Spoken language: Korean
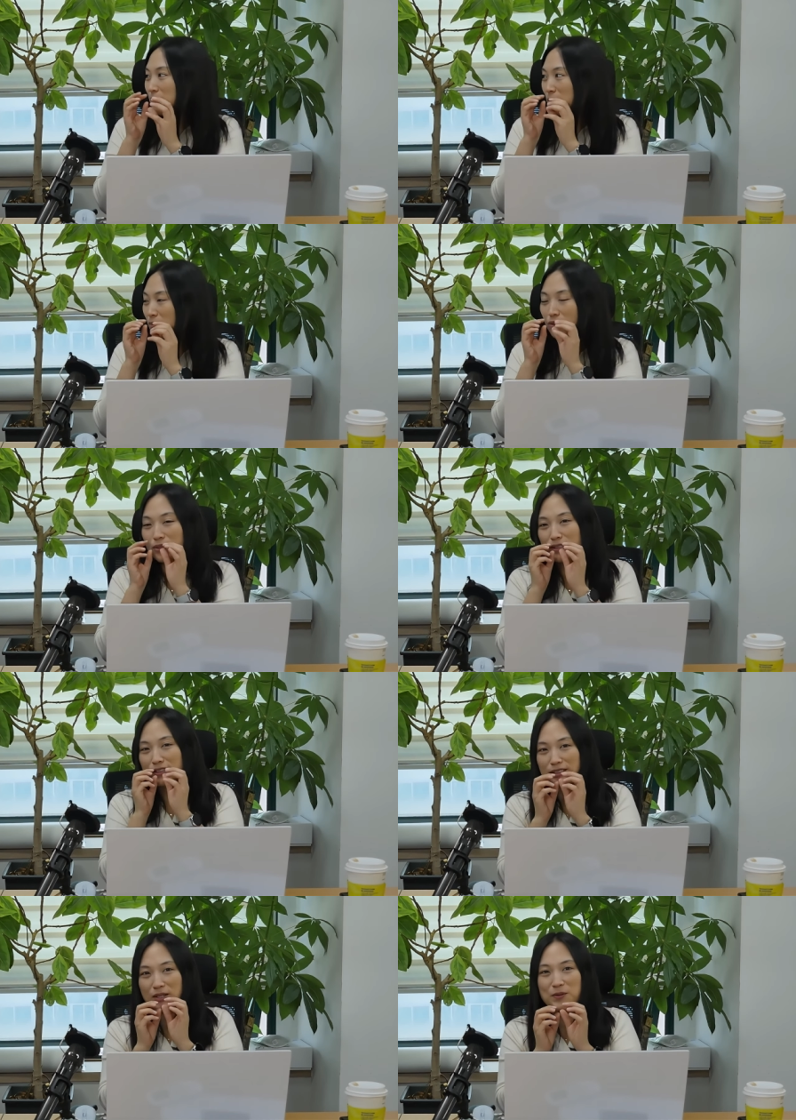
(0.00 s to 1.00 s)
이 풀을
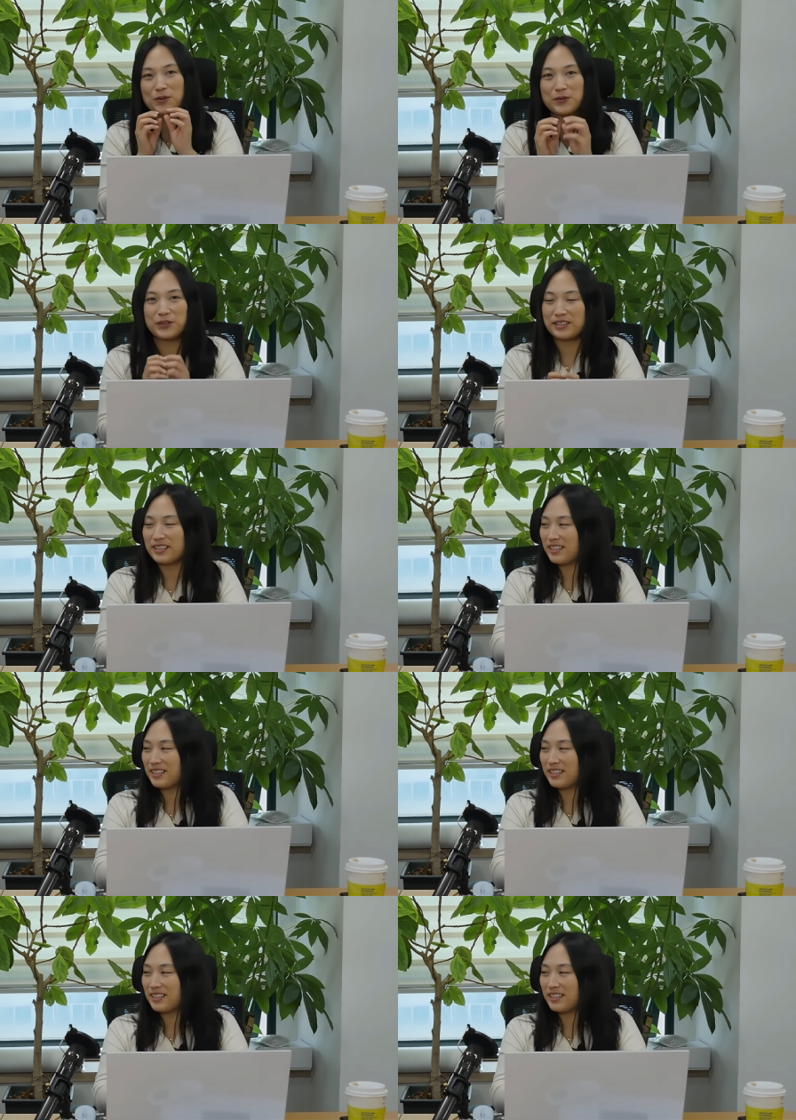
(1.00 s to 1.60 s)
뜯어먹고 있는 이